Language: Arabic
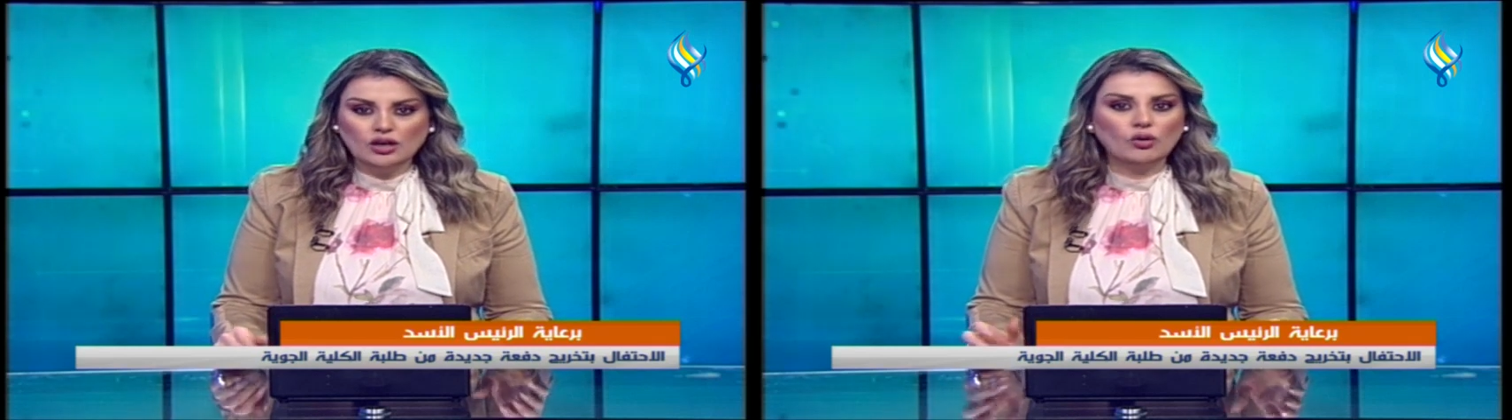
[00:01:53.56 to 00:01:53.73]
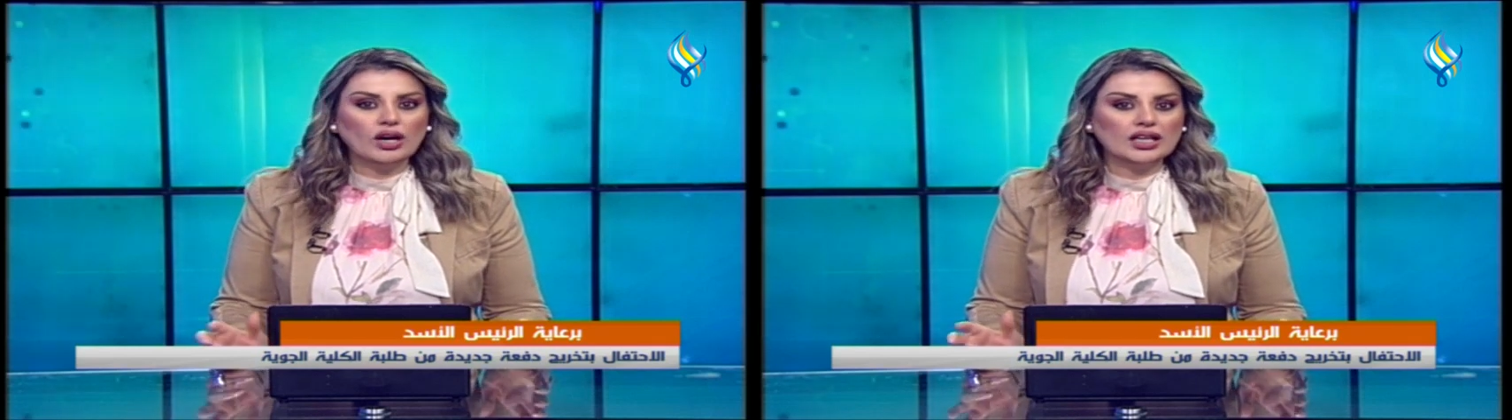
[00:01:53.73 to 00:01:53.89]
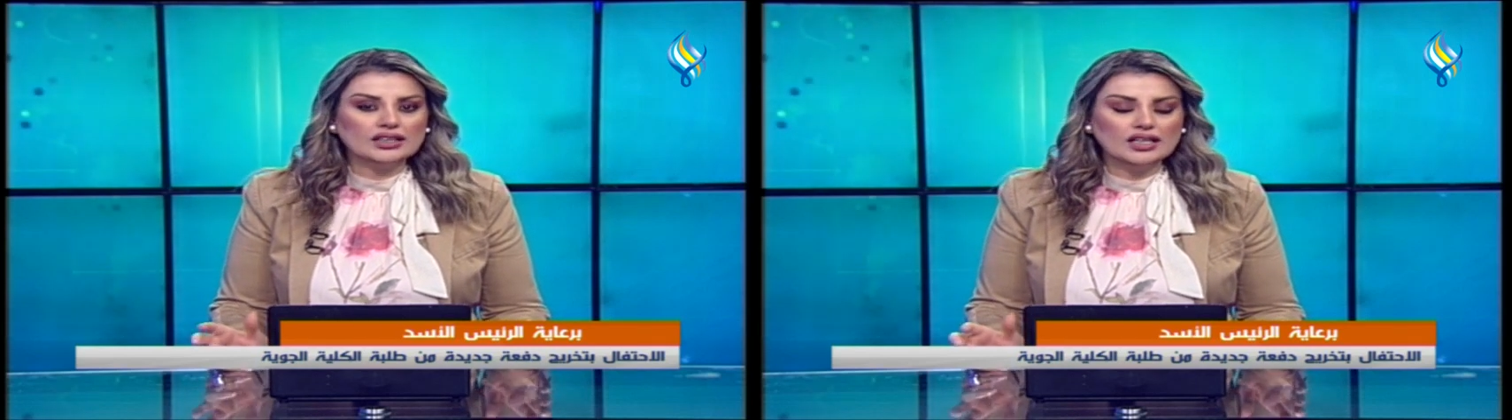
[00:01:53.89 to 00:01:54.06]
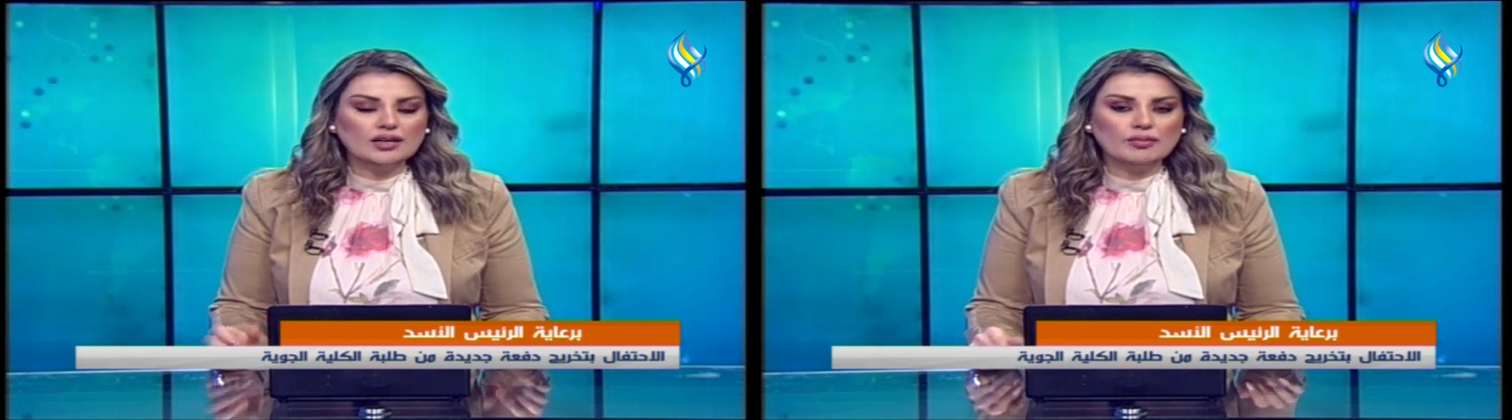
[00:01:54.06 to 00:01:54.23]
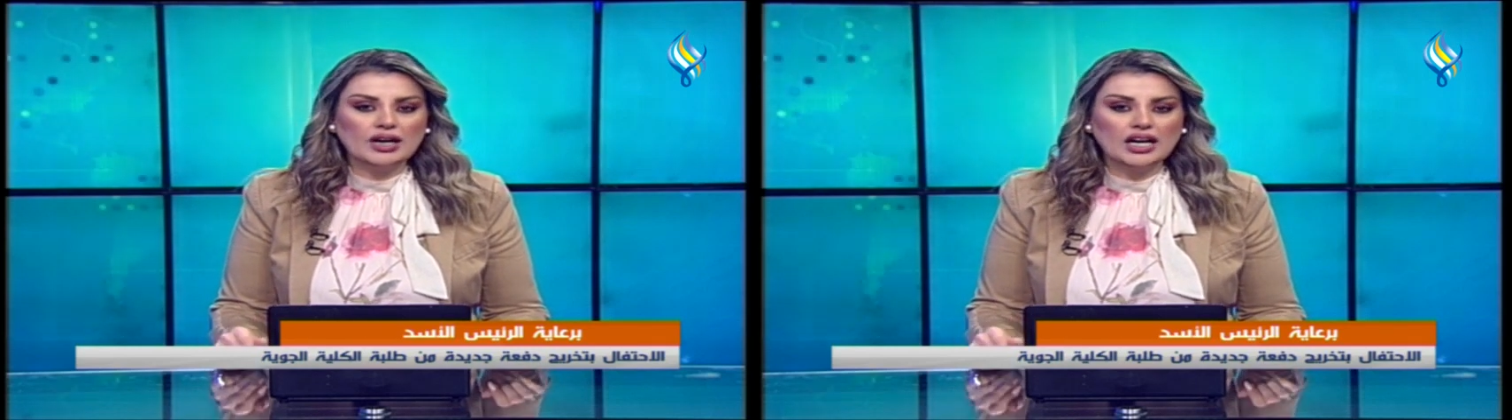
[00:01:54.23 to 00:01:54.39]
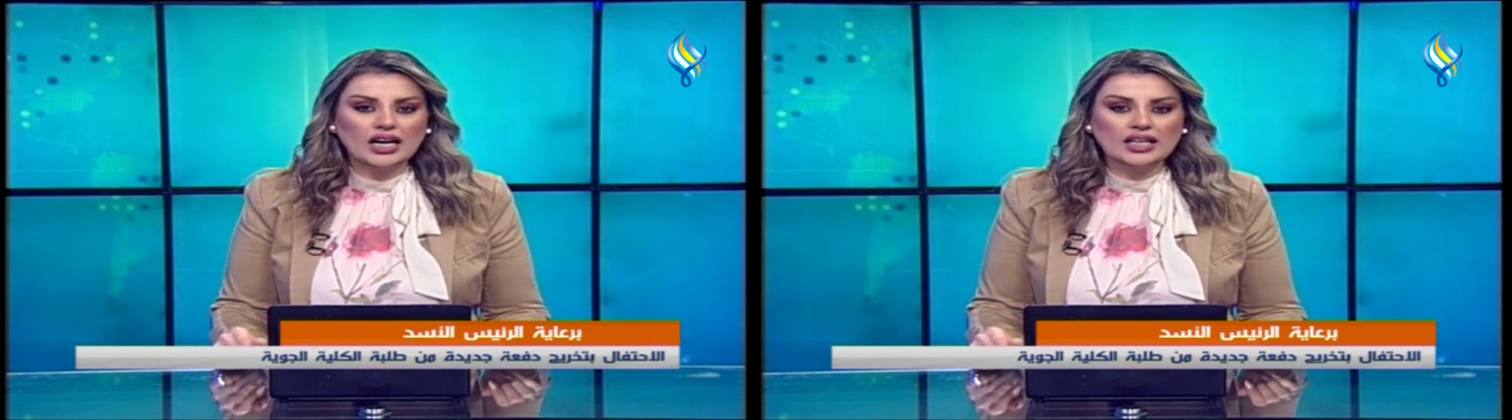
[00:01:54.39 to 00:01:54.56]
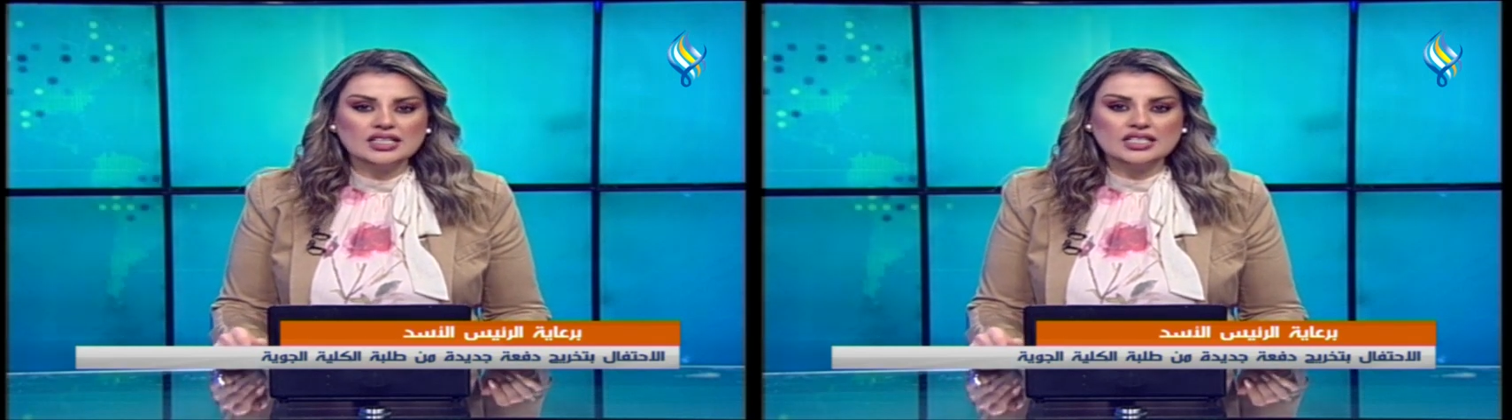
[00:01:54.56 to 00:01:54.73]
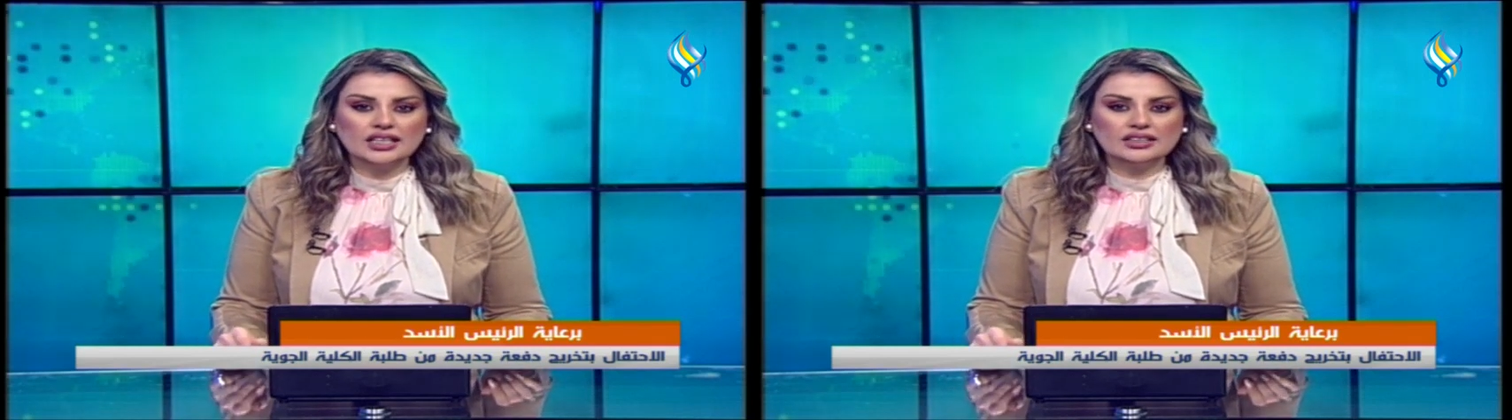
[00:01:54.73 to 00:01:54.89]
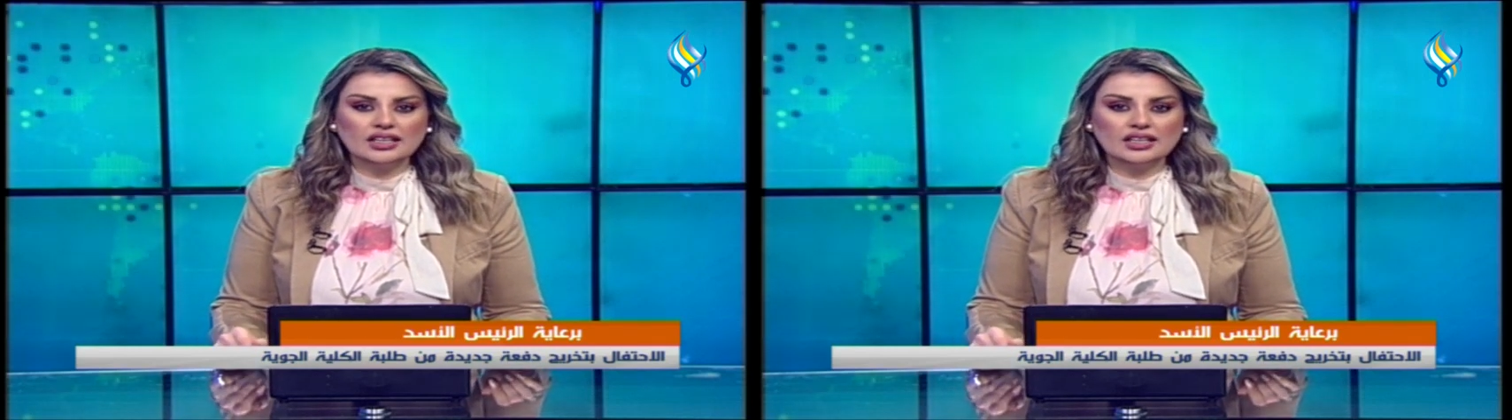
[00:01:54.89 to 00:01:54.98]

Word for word: وقد ناب عن السيد